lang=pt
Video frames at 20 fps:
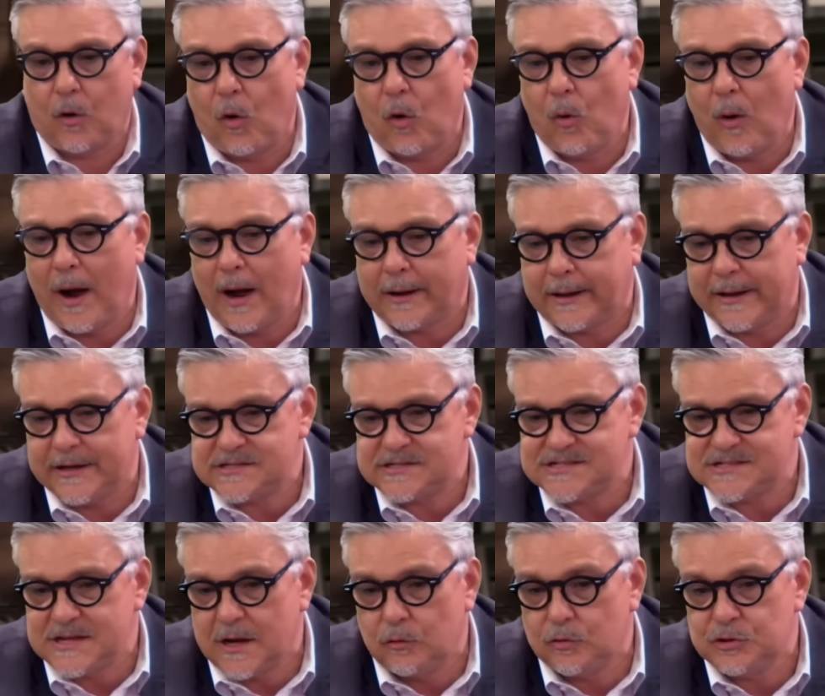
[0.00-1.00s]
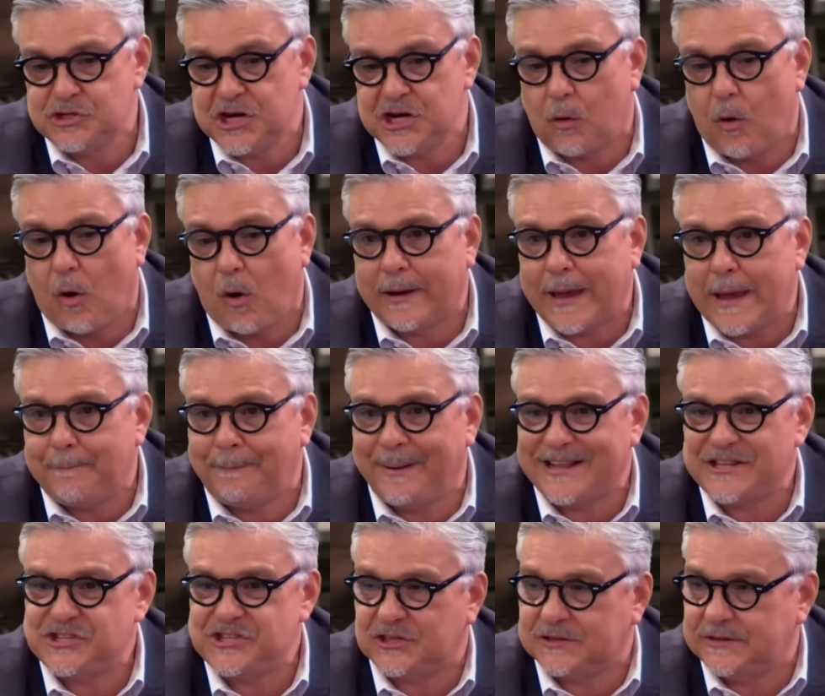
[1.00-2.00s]
com a questão de qualquer
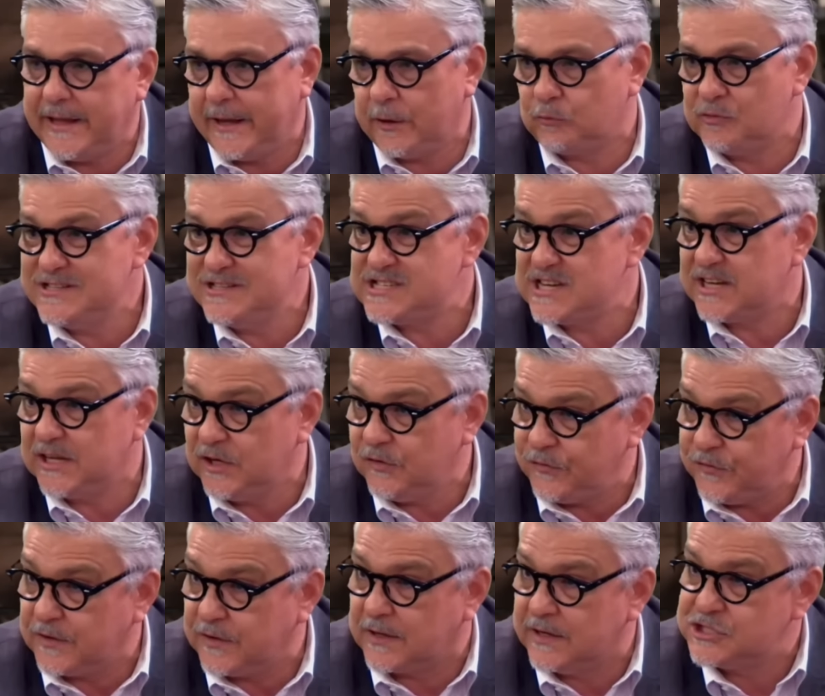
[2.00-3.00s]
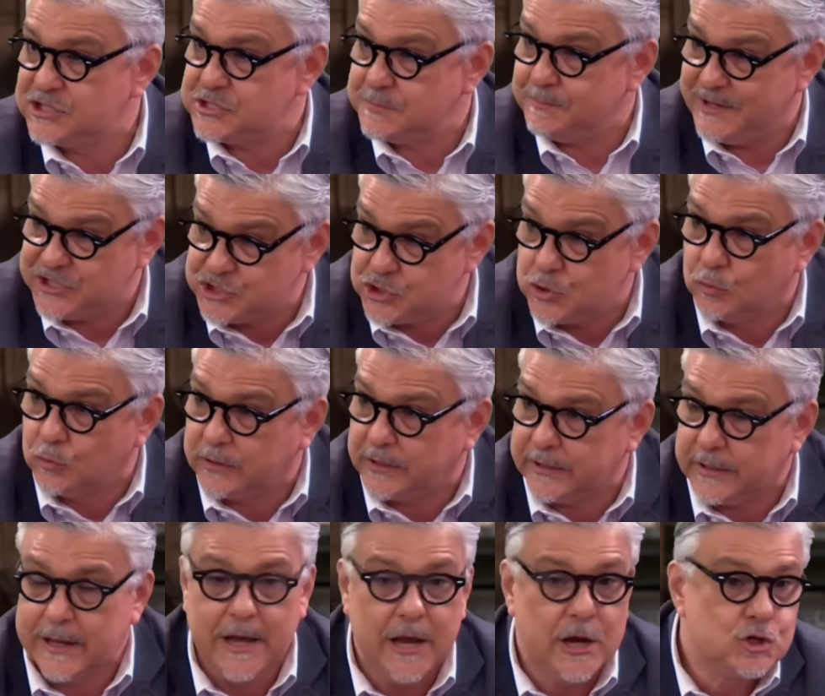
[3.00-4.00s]
partideco insignificante e
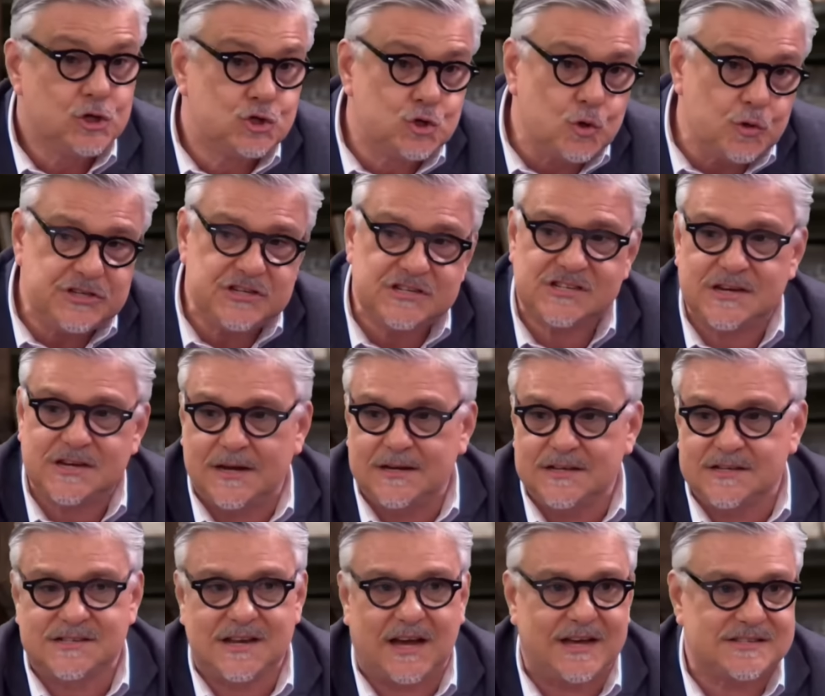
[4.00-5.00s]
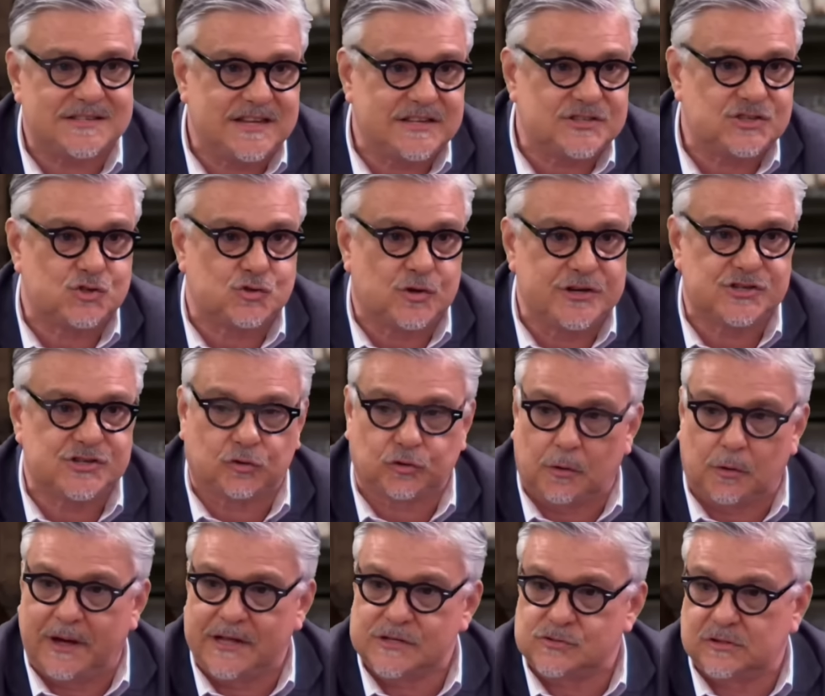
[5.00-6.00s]
medíocre judicializar as decisões que são
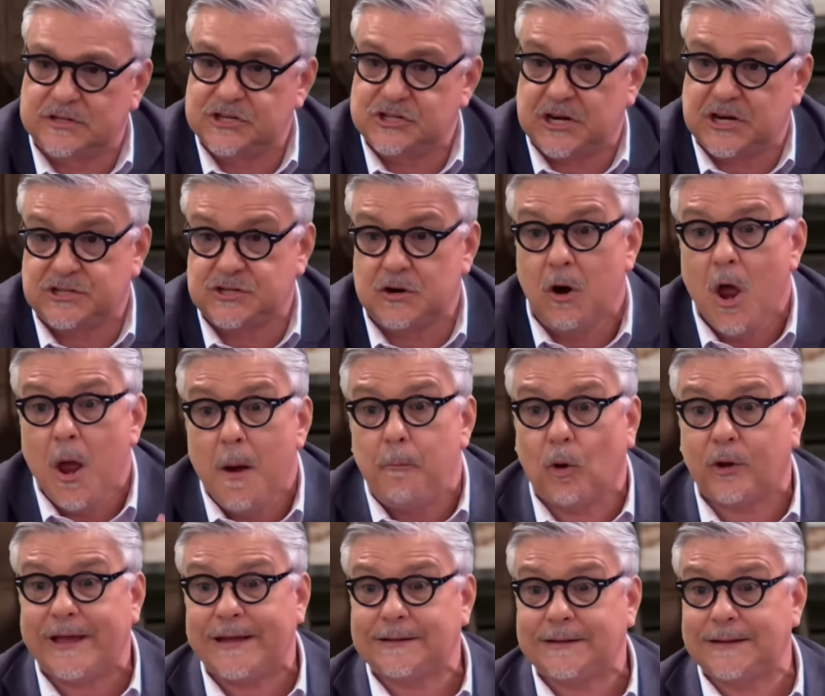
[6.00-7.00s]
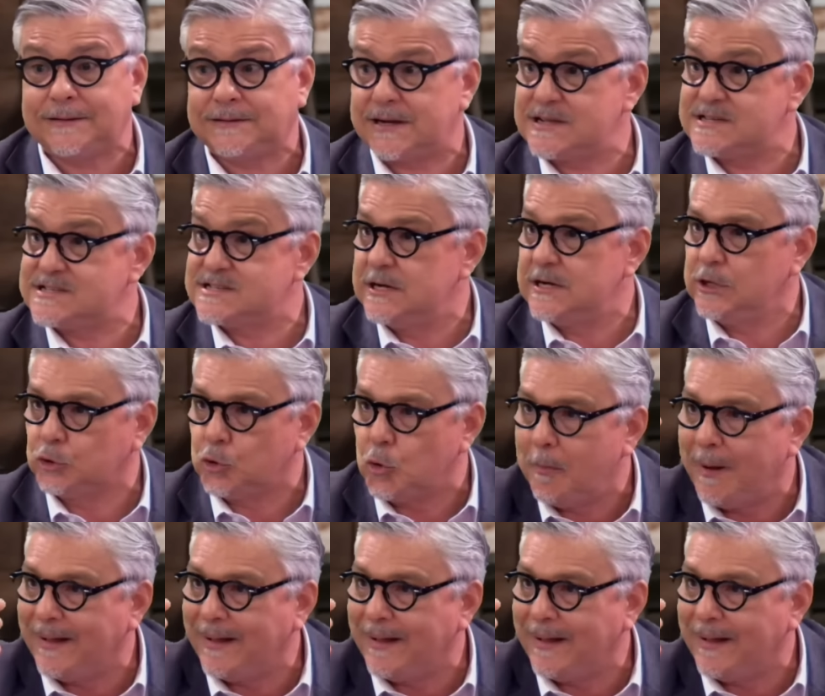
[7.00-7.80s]
tomadas no legislativo, porque está atrasando.